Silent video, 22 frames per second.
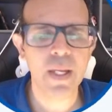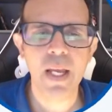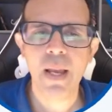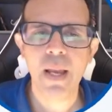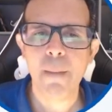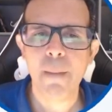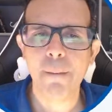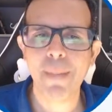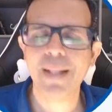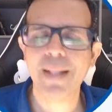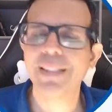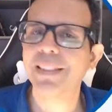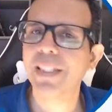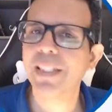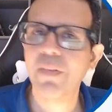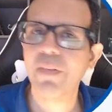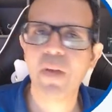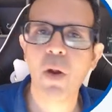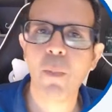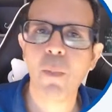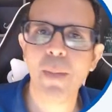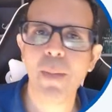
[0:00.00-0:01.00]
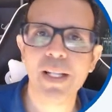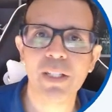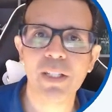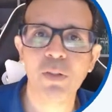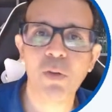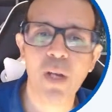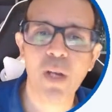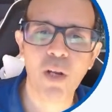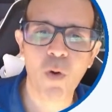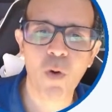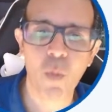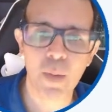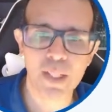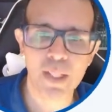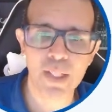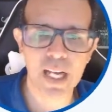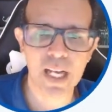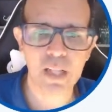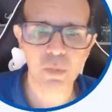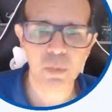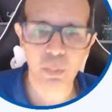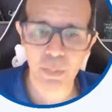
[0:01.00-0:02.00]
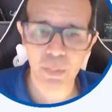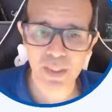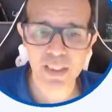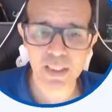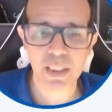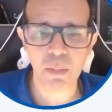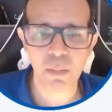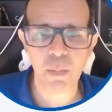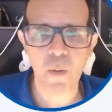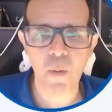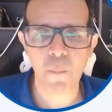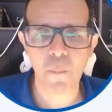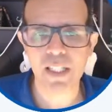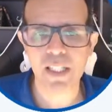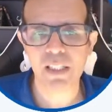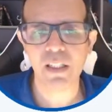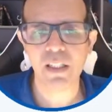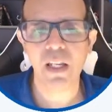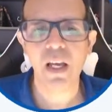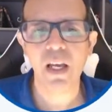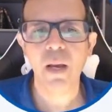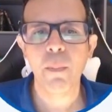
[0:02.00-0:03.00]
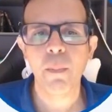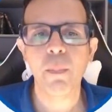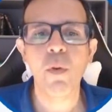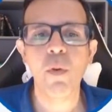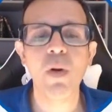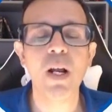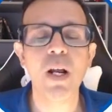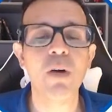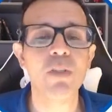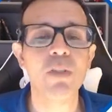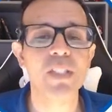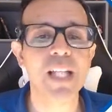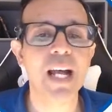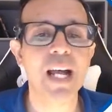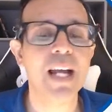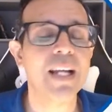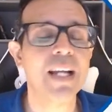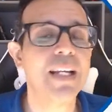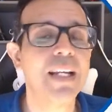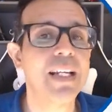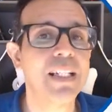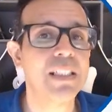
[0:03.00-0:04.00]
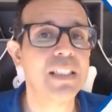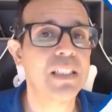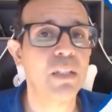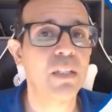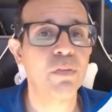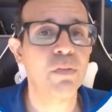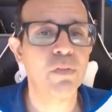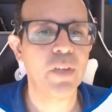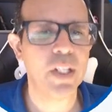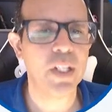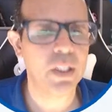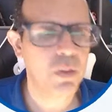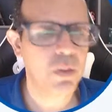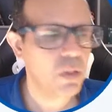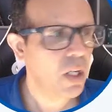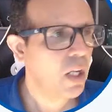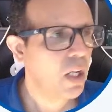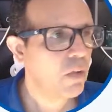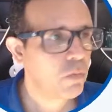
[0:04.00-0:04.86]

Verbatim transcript: mas não é um método recomendado, principalmente por causar esse efeito.